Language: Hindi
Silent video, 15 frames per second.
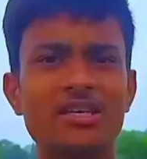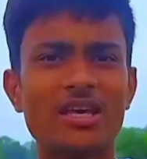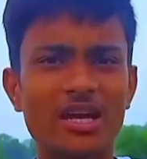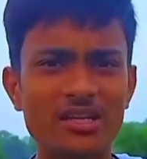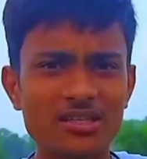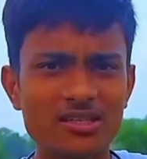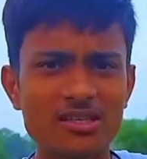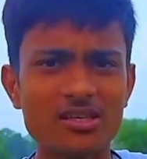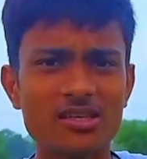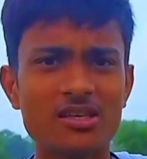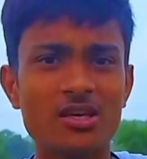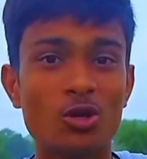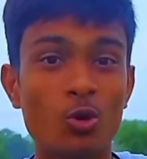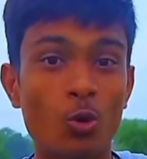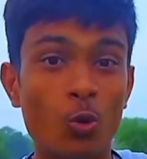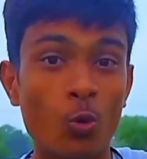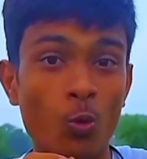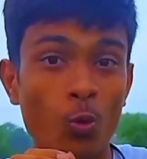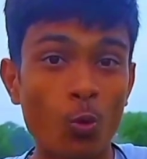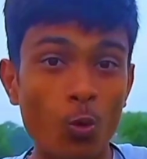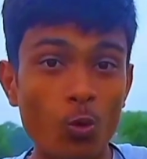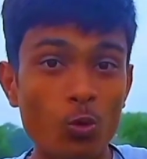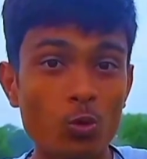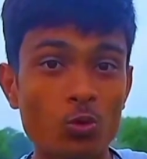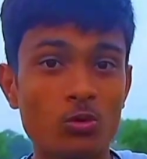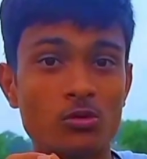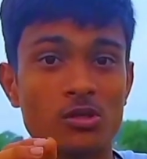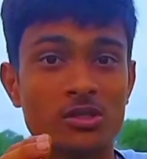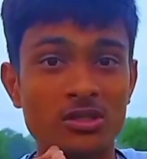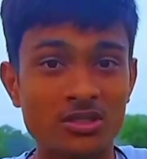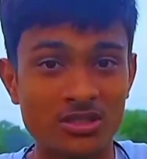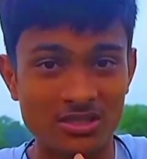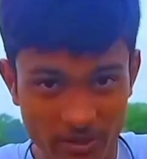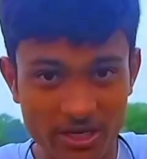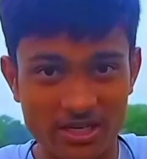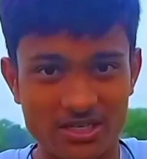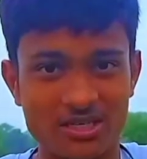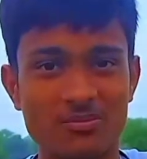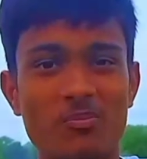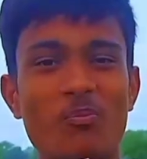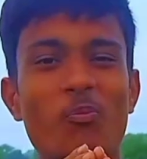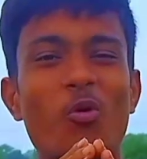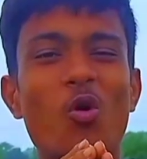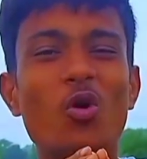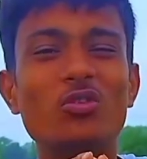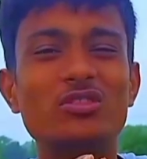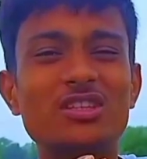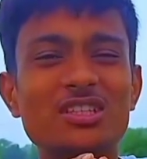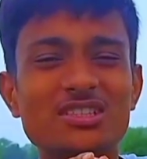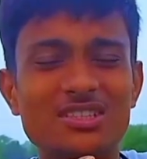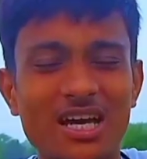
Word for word: यानी कि वो स्पीड बहुत ही